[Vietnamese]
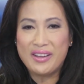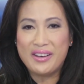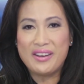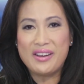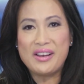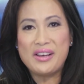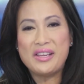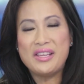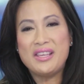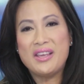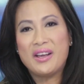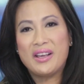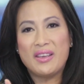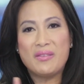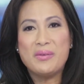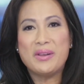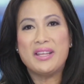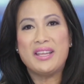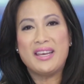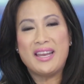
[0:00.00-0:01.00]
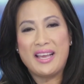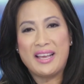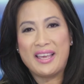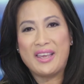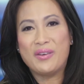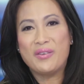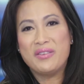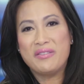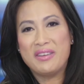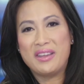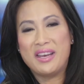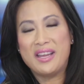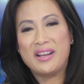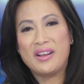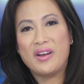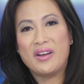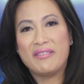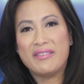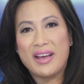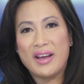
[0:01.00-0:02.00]
đó là lý do Kimberly đề nghị quý vị nên
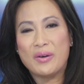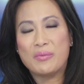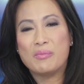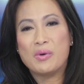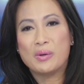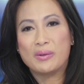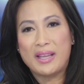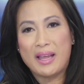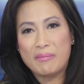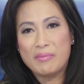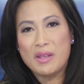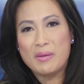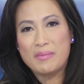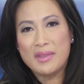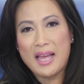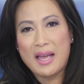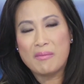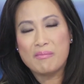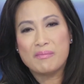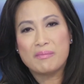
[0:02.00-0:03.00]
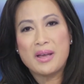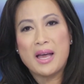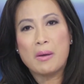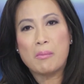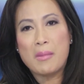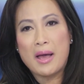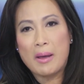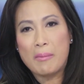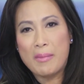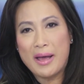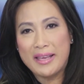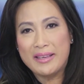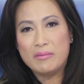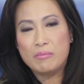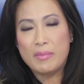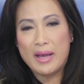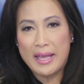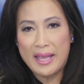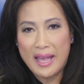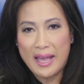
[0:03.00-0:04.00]
gọi vào 1888 337
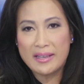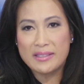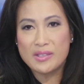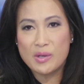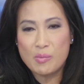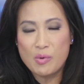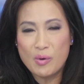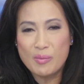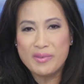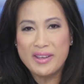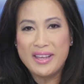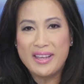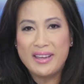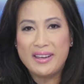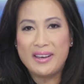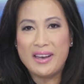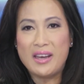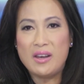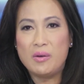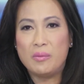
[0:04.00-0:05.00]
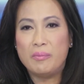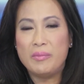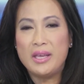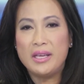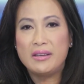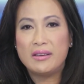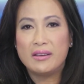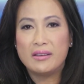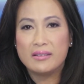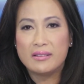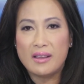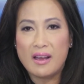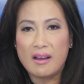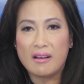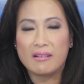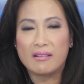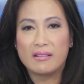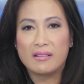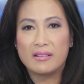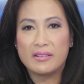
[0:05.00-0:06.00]
7264 để được biết
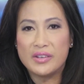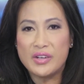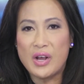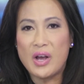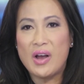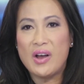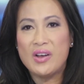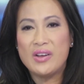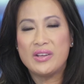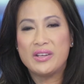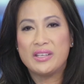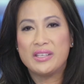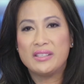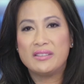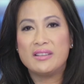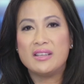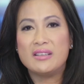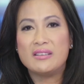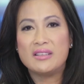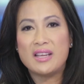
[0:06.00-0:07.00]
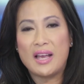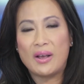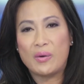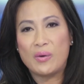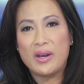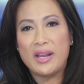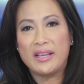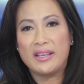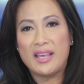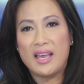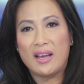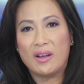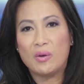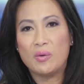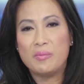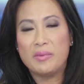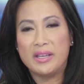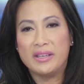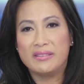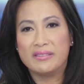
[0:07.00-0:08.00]
thật rõ tình trạng của làn da của
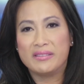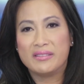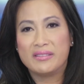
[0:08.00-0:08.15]
mình